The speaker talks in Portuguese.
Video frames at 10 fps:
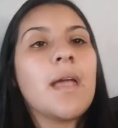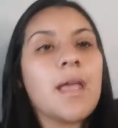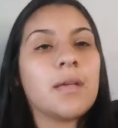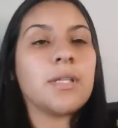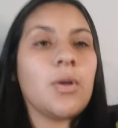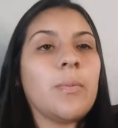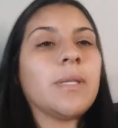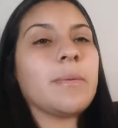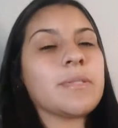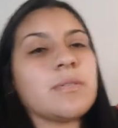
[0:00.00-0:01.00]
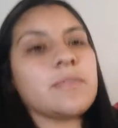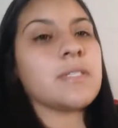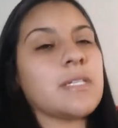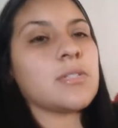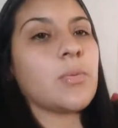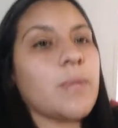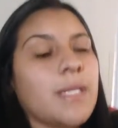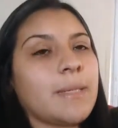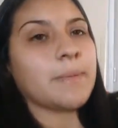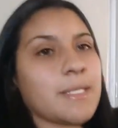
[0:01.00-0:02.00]
É, eu nem comentei mais com vocês sobre
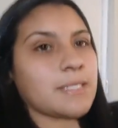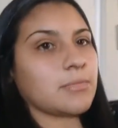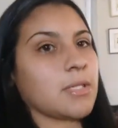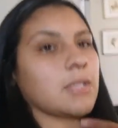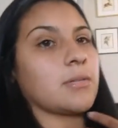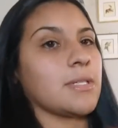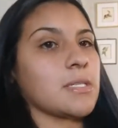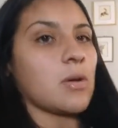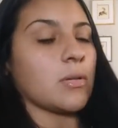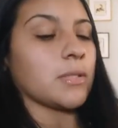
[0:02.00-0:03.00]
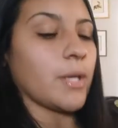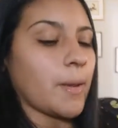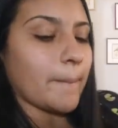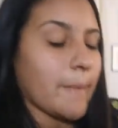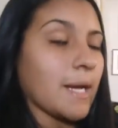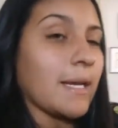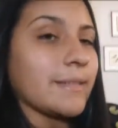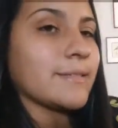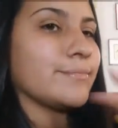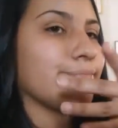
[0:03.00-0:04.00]
a adaptação da Carol na escola, né?
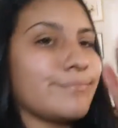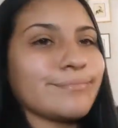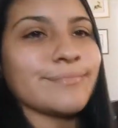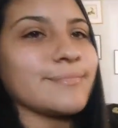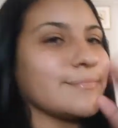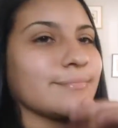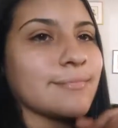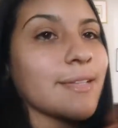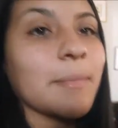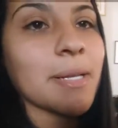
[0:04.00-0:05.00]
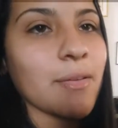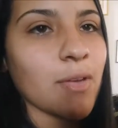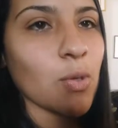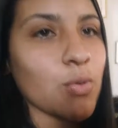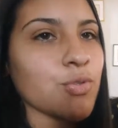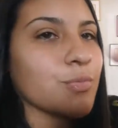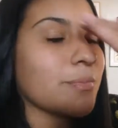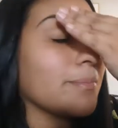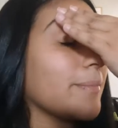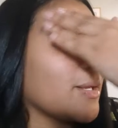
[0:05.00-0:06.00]
Mas tá maravilhoso.
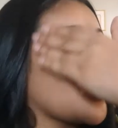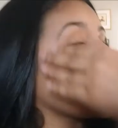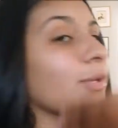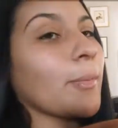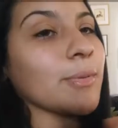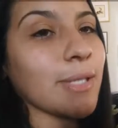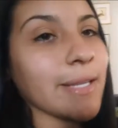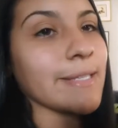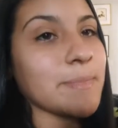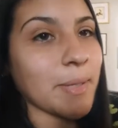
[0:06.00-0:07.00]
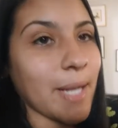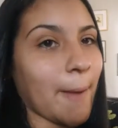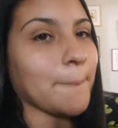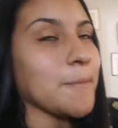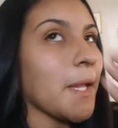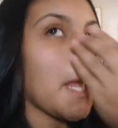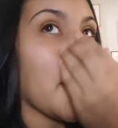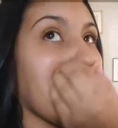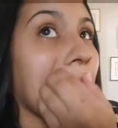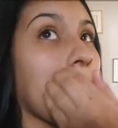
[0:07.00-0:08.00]
Melhor do que eu poderia esperar.
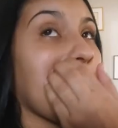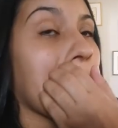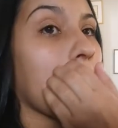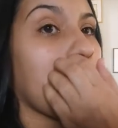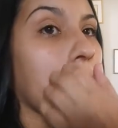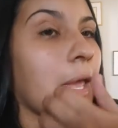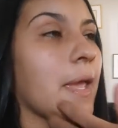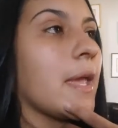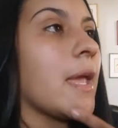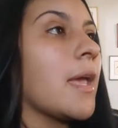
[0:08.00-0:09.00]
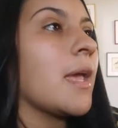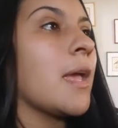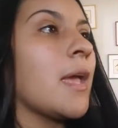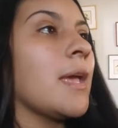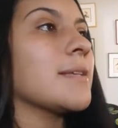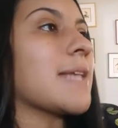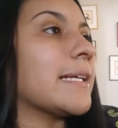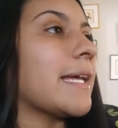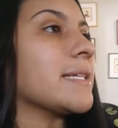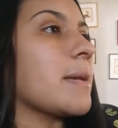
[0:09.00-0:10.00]
É...
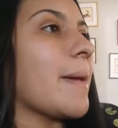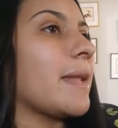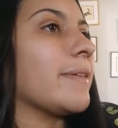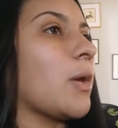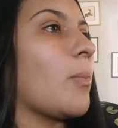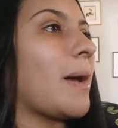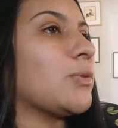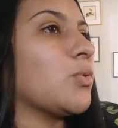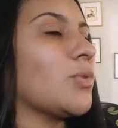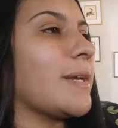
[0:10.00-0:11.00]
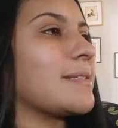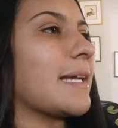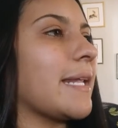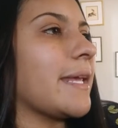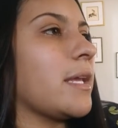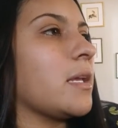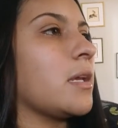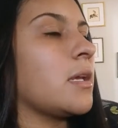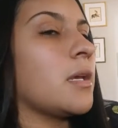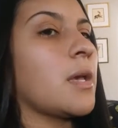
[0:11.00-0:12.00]
Sai daí, Isabela, vai derrubar tudo aí, sai daí.